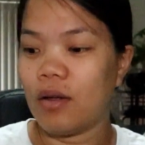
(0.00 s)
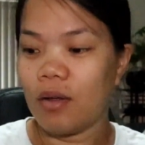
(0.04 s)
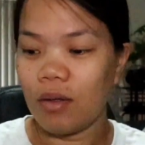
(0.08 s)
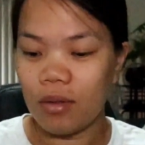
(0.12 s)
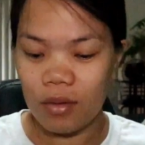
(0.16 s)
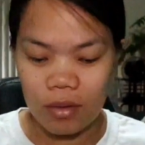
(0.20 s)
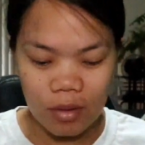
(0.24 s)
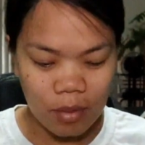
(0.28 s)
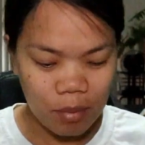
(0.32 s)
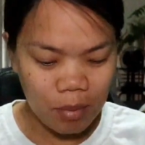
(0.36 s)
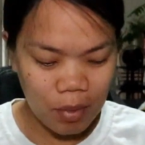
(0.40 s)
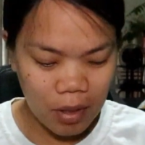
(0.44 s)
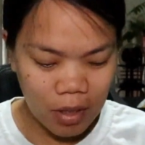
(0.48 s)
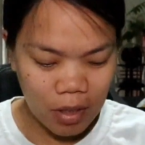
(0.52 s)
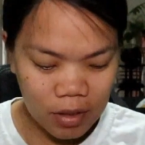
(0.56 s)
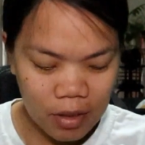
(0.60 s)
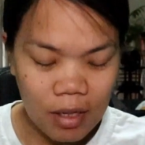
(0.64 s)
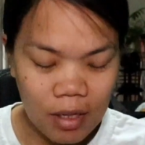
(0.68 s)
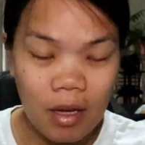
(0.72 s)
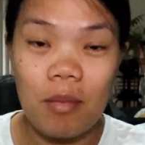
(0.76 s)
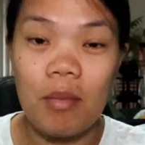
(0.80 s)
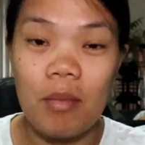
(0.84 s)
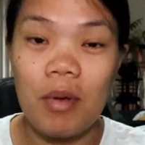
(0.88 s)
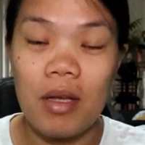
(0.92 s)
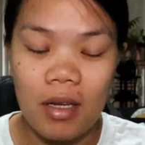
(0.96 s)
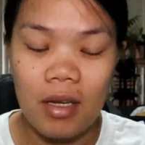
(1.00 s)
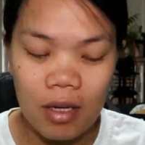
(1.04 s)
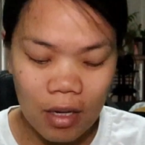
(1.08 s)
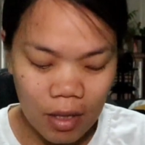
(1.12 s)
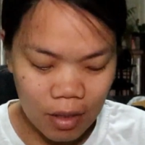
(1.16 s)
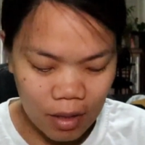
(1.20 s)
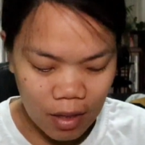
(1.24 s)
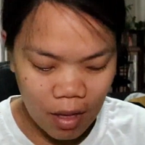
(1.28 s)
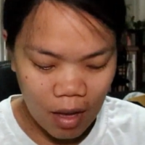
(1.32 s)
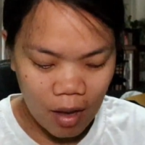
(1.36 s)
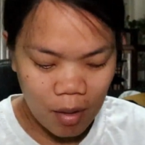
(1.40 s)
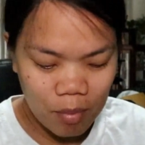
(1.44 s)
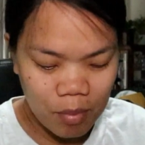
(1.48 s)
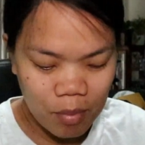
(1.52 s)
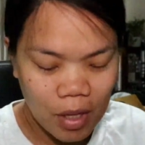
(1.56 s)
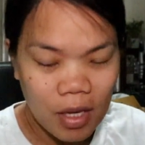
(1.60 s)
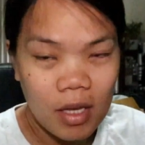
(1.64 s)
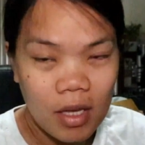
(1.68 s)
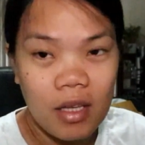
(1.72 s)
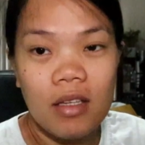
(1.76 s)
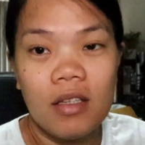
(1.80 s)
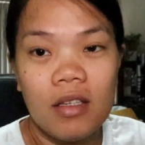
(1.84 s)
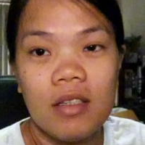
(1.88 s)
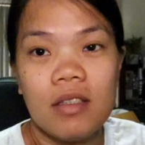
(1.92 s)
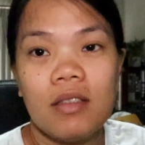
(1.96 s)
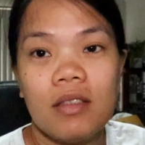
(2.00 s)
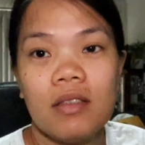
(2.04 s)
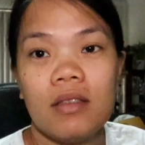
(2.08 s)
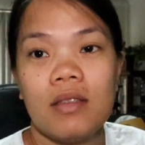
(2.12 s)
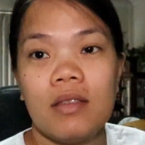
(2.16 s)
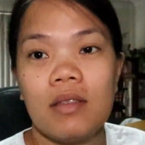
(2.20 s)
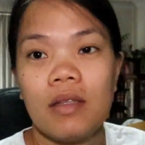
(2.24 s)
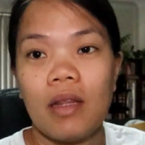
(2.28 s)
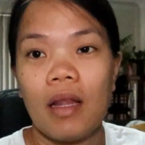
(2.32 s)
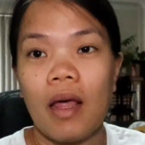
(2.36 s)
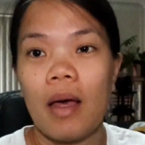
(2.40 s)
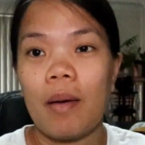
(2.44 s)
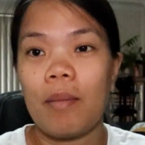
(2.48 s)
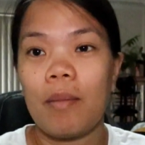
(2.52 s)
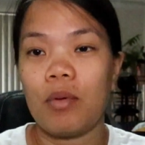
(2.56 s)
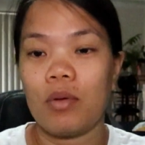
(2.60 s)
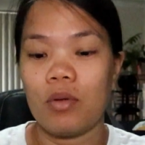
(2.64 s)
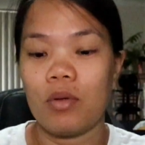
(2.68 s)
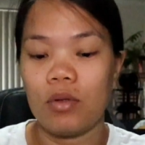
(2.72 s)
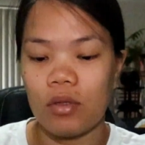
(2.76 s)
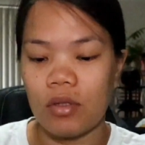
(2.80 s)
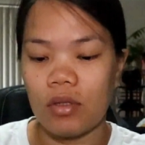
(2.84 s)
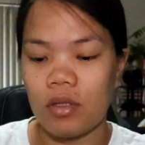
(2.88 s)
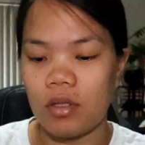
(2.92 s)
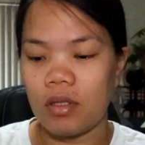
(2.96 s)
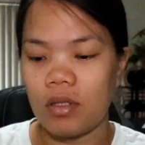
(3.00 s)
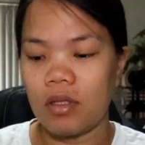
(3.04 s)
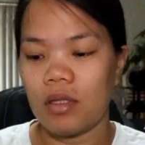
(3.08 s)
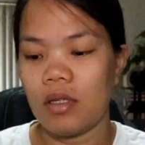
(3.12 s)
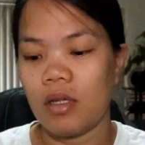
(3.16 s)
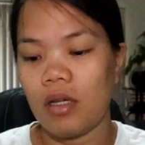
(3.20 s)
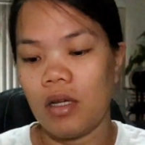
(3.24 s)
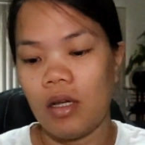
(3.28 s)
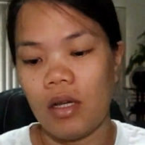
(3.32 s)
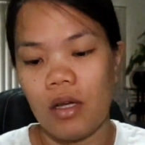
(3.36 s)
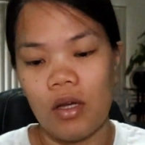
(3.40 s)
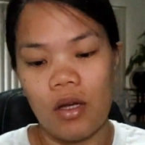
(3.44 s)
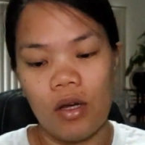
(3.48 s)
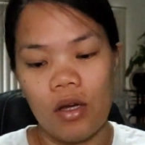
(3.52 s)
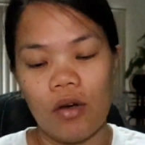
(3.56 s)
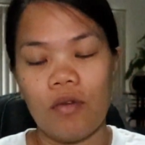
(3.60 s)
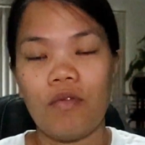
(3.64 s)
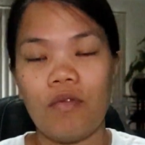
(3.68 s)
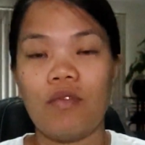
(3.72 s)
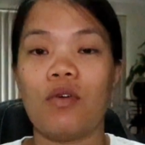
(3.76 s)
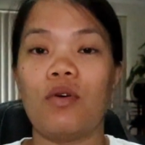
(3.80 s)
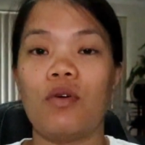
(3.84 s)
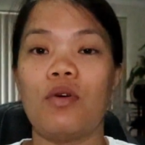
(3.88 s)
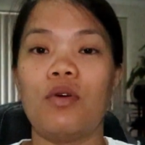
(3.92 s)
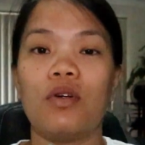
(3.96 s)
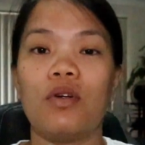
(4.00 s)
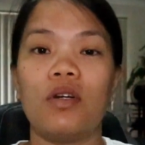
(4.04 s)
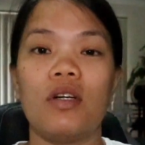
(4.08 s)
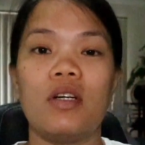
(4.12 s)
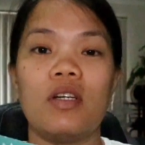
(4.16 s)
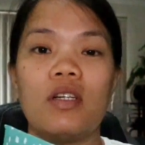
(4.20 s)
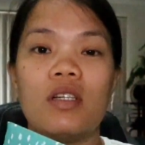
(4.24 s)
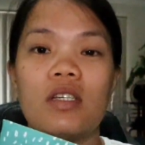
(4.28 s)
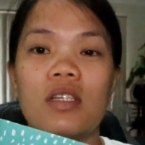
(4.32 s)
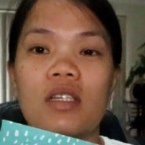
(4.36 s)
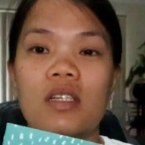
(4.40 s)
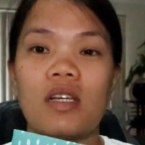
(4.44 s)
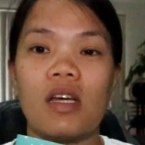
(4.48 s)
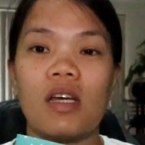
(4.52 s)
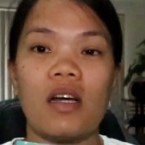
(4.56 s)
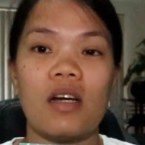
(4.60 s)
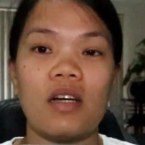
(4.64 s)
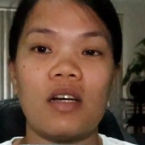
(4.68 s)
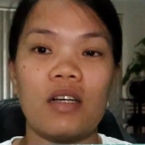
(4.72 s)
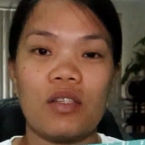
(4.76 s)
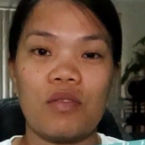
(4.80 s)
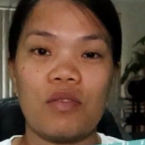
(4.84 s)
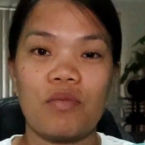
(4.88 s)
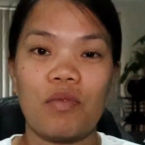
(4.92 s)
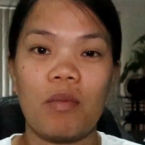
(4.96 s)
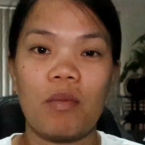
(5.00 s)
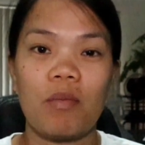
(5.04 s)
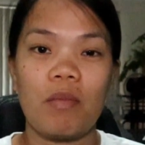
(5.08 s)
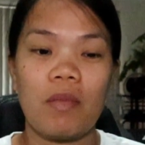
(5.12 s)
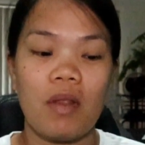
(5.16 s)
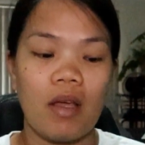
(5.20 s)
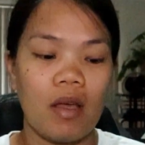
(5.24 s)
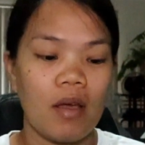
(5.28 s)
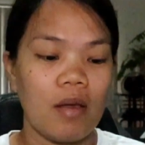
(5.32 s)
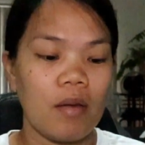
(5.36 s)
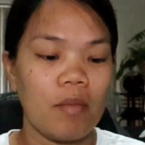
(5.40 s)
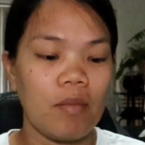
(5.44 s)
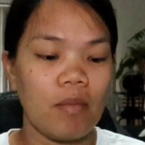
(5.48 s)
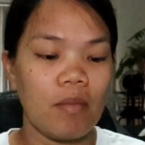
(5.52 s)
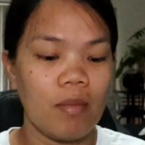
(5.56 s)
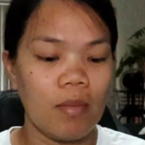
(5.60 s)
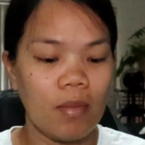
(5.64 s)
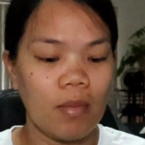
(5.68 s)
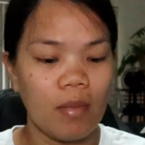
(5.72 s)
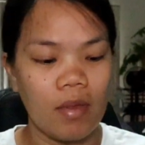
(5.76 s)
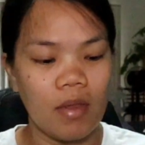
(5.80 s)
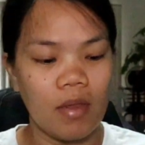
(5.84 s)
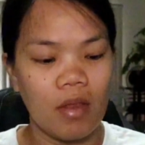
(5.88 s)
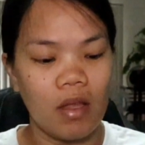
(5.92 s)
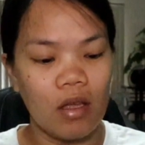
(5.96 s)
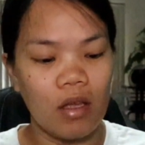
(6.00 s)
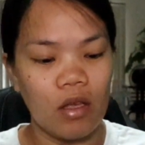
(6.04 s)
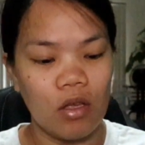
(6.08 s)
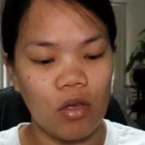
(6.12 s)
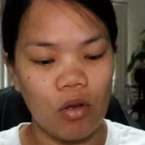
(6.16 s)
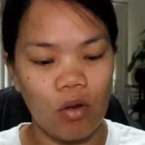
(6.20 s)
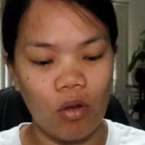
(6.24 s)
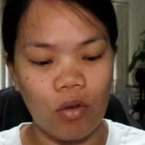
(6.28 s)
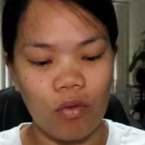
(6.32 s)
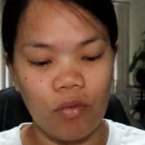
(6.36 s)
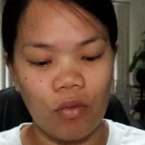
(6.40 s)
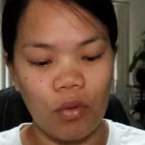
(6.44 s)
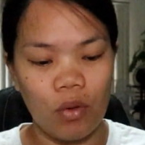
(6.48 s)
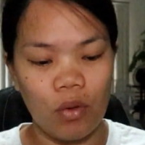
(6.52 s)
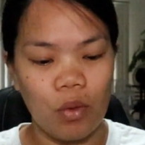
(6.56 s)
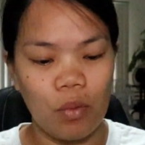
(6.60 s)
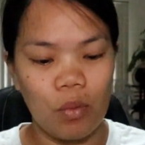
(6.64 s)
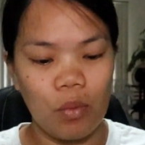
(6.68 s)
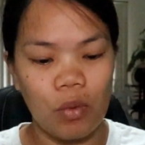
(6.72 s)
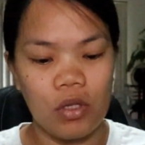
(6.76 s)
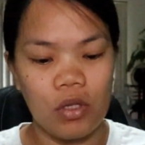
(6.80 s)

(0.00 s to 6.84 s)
Oh, diba? Ang dami, ang dami. Tapos, of course, cards from them. Thank you all for the